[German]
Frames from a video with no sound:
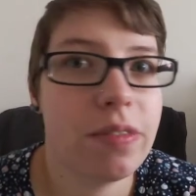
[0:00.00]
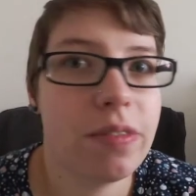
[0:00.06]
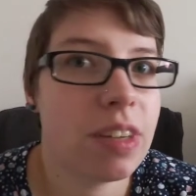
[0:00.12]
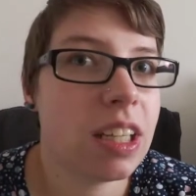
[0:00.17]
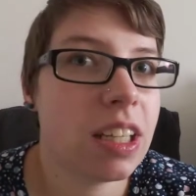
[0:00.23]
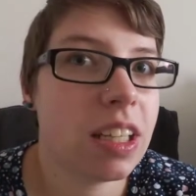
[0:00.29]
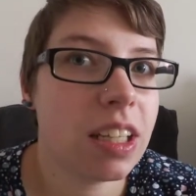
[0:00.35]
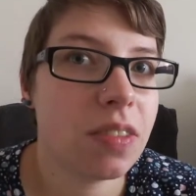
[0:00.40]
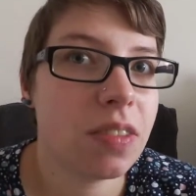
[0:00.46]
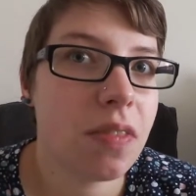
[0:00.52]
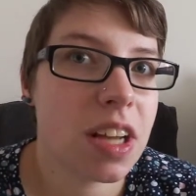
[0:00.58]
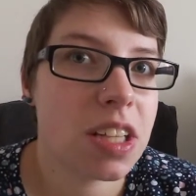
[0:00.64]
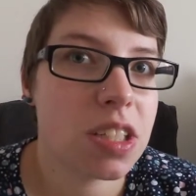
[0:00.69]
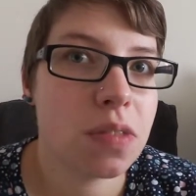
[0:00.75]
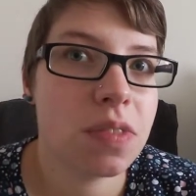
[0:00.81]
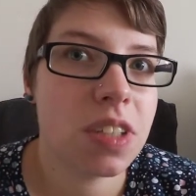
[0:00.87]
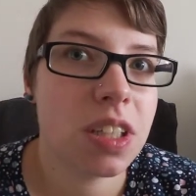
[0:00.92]
Wenn ihr
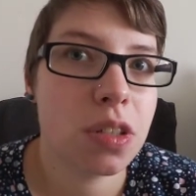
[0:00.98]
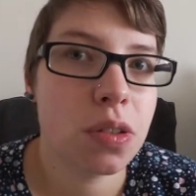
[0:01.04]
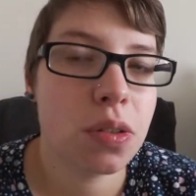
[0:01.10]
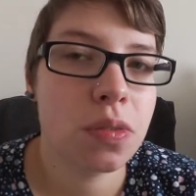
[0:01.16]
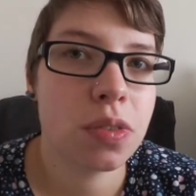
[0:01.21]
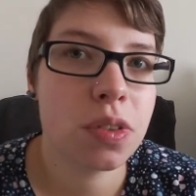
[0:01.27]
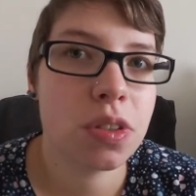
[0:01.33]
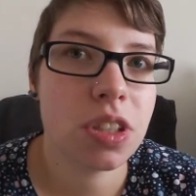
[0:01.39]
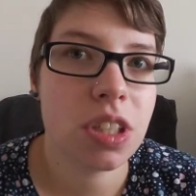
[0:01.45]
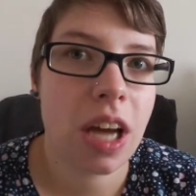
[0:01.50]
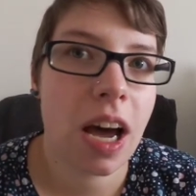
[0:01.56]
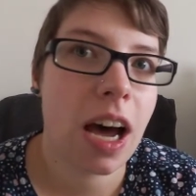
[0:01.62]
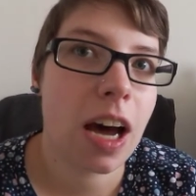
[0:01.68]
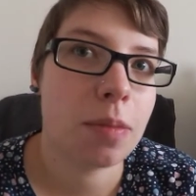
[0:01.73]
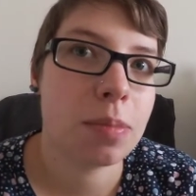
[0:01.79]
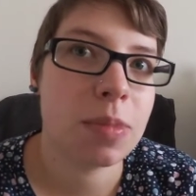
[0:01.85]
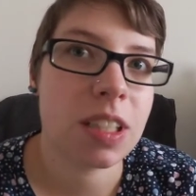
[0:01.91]
irgendwelche Videowünsche
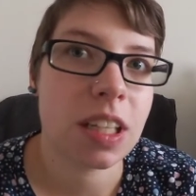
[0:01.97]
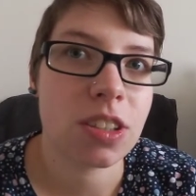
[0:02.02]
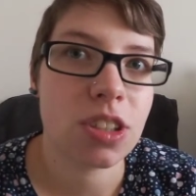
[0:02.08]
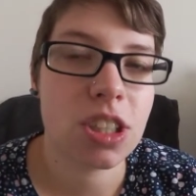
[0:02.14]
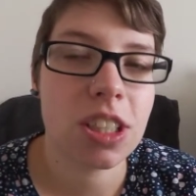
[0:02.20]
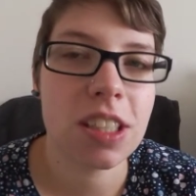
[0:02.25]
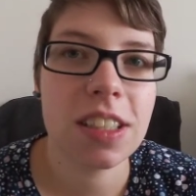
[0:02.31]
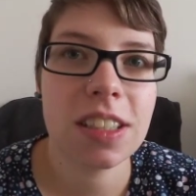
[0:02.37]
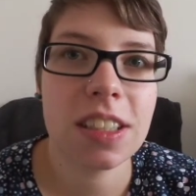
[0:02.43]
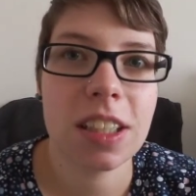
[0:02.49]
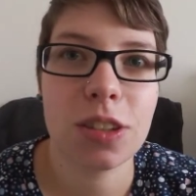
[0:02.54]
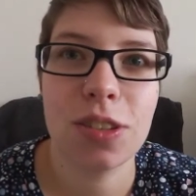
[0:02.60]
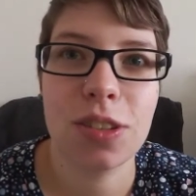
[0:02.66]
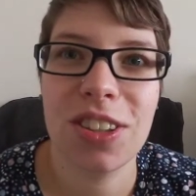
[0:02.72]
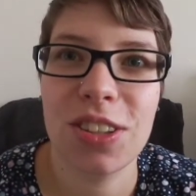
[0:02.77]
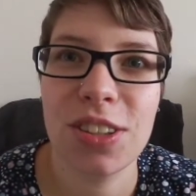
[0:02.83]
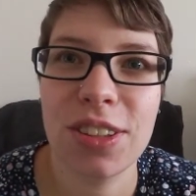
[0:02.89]
habt, dann schießt
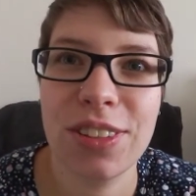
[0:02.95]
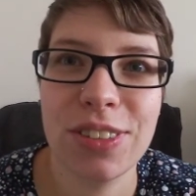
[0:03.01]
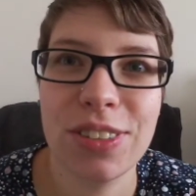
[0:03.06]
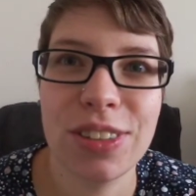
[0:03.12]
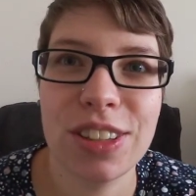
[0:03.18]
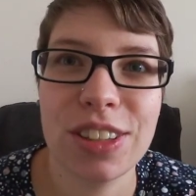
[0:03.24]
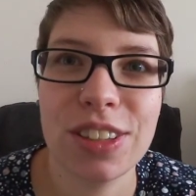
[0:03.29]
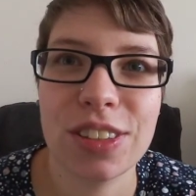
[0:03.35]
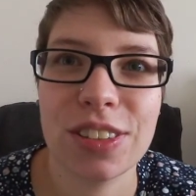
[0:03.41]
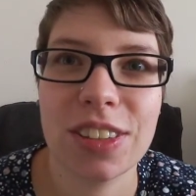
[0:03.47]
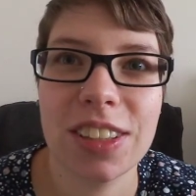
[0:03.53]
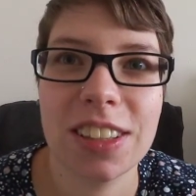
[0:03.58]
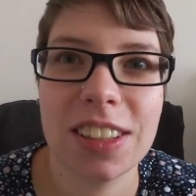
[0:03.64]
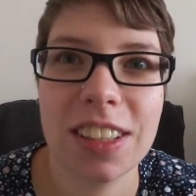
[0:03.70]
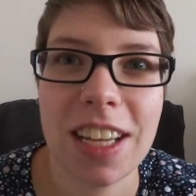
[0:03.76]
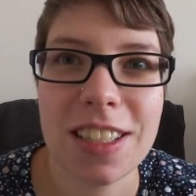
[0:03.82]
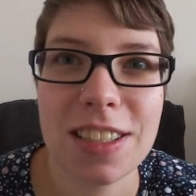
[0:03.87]
natürlich los
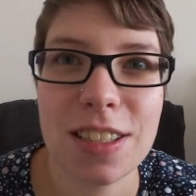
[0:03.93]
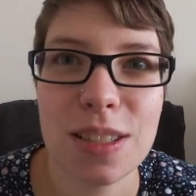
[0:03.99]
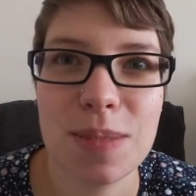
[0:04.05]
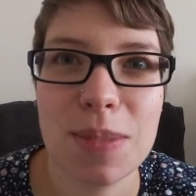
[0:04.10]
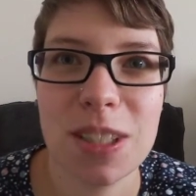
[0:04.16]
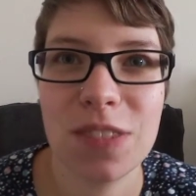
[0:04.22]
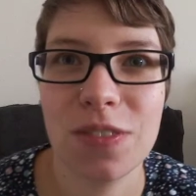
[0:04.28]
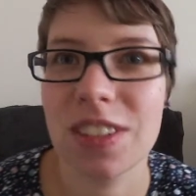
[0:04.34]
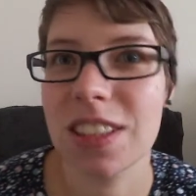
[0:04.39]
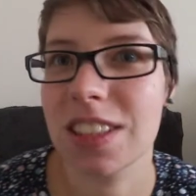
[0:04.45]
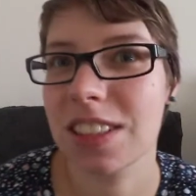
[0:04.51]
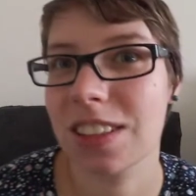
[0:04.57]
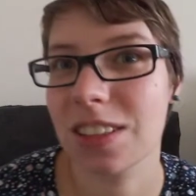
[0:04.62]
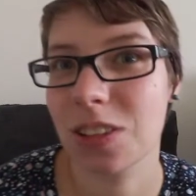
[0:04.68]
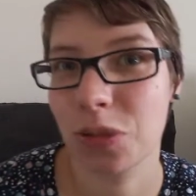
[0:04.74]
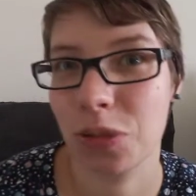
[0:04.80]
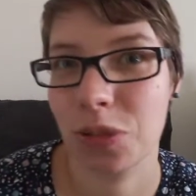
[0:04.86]
und lasst es mich
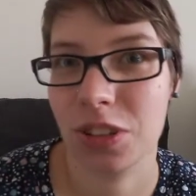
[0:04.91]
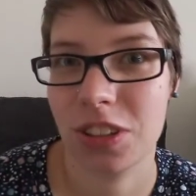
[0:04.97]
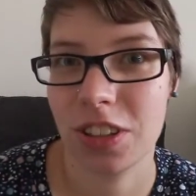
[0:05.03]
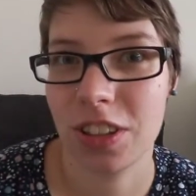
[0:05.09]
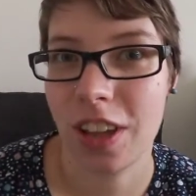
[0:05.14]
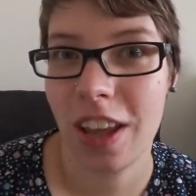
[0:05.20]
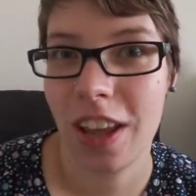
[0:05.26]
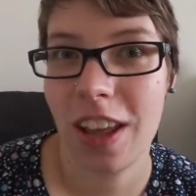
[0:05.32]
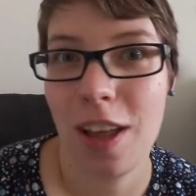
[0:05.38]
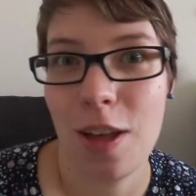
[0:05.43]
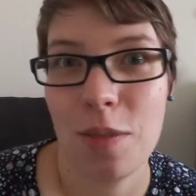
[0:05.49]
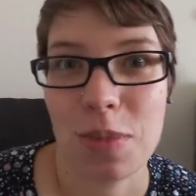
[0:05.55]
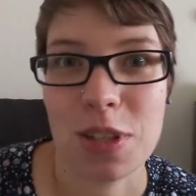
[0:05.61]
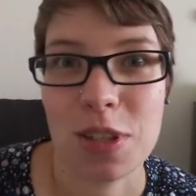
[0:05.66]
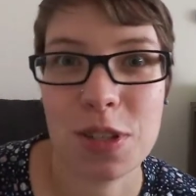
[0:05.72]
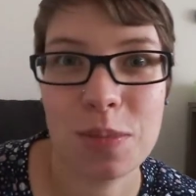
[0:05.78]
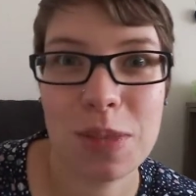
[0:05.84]
wissen und
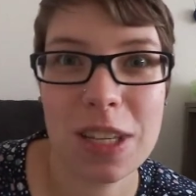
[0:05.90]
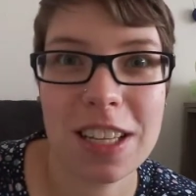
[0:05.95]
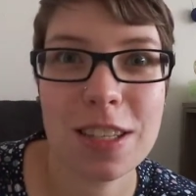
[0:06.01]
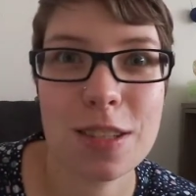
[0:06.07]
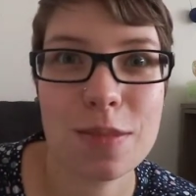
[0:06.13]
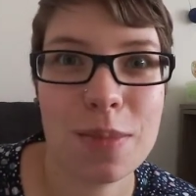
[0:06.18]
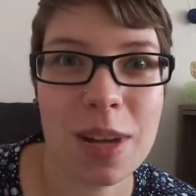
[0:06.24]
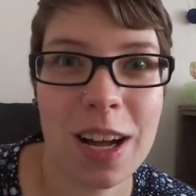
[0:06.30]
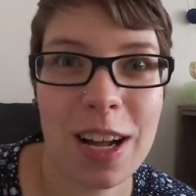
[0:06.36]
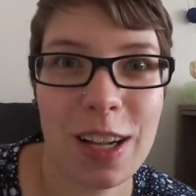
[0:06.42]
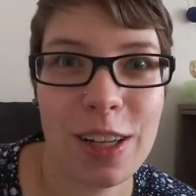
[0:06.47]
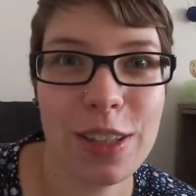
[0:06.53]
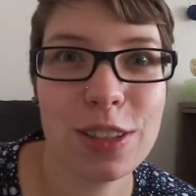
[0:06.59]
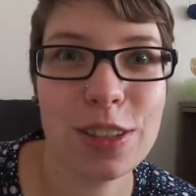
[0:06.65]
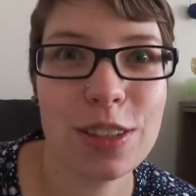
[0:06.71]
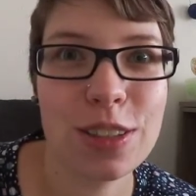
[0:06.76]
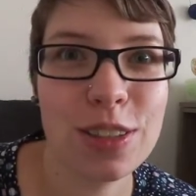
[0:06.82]
bis zum nächsten
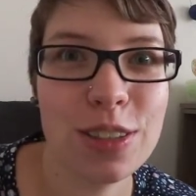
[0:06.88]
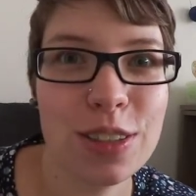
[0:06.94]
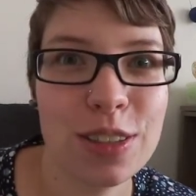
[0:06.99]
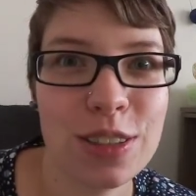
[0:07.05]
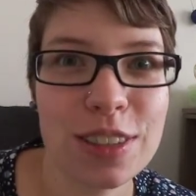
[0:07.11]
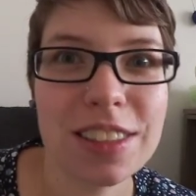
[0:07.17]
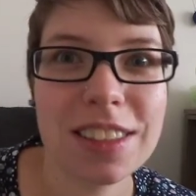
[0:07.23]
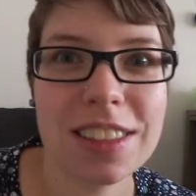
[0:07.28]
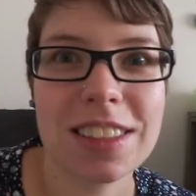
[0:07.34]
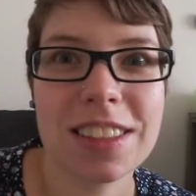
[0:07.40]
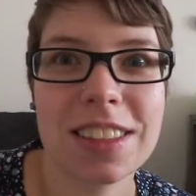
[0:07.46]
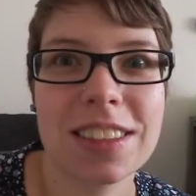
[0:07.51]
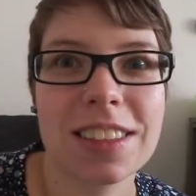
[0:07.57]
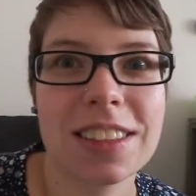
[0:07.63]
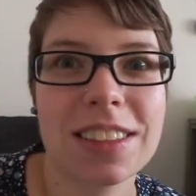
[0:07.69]
Mal. Tschüss!